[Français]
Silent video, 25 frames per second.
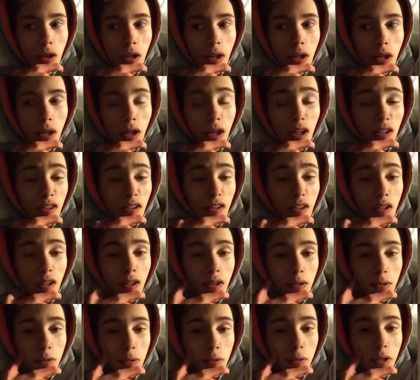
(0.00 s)
Et grâce à
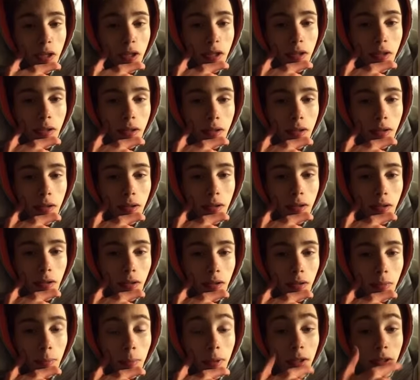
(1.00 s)
elle, en tout cas, euh,
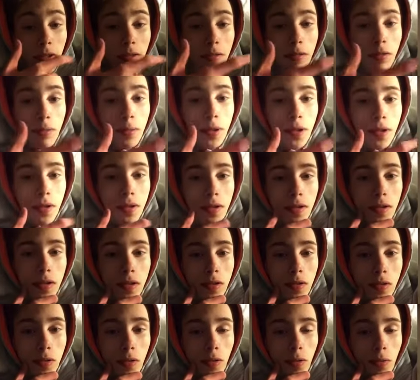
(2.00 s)
bah dites-vous bien,
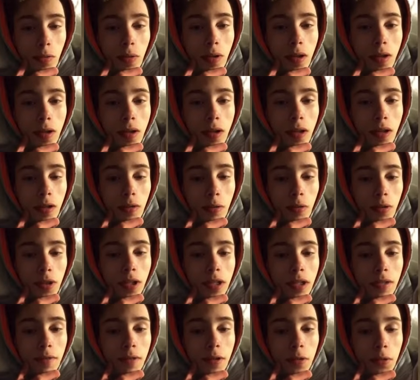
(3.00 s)
si j'en suis là à
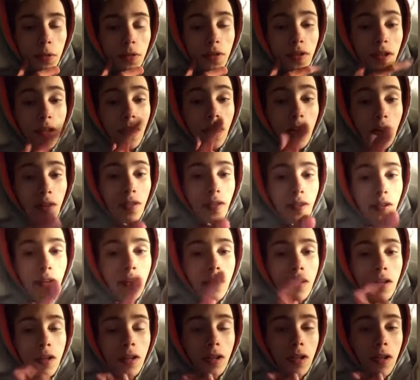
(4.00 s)
tourner des vidéos, c'est grâce à
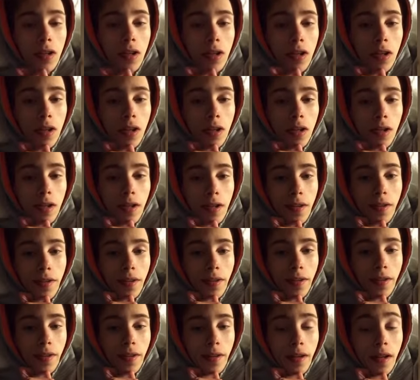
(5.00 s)
elle. Et
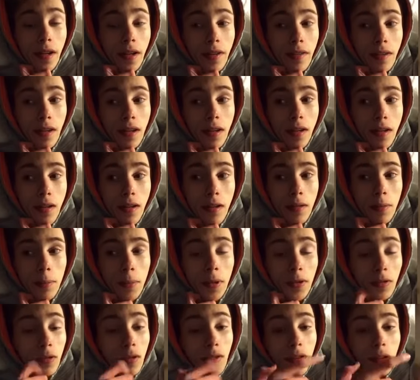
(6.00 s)
c'est grâce à elle
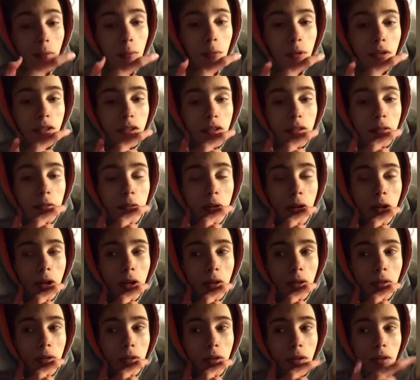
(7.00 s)
parce que ça me motive,
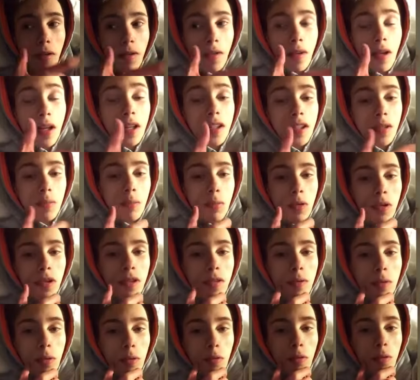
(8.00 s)
voilà. C'est elle qui me
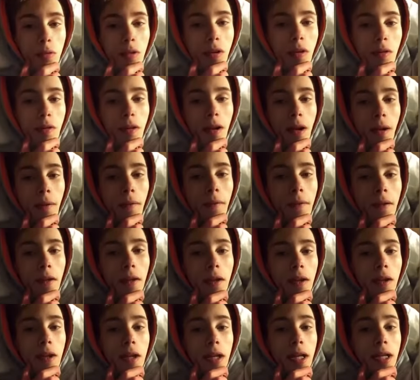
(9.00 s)
motive dans tout ça, voilà.
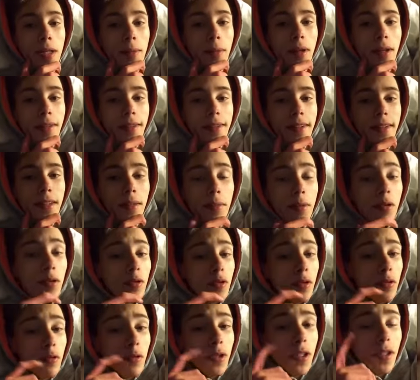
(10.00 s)
Bref les amis,
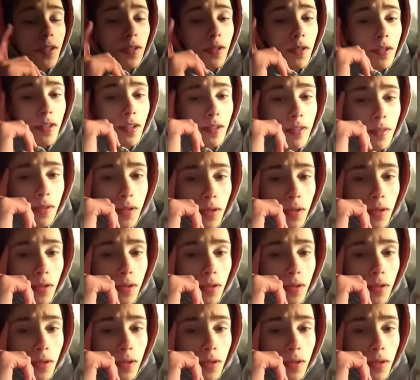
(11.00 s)
je vous laisse sur cette